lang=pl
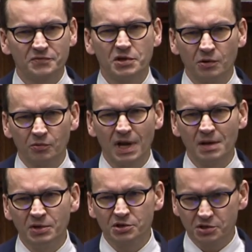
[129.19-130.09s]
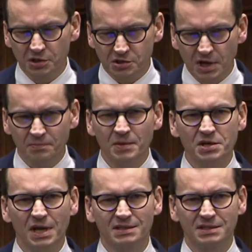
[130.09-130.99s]
w ciągu najbliższych trzech
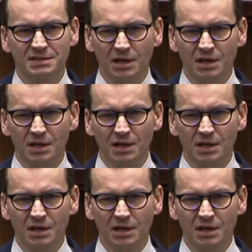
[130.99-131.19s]
miesięcy.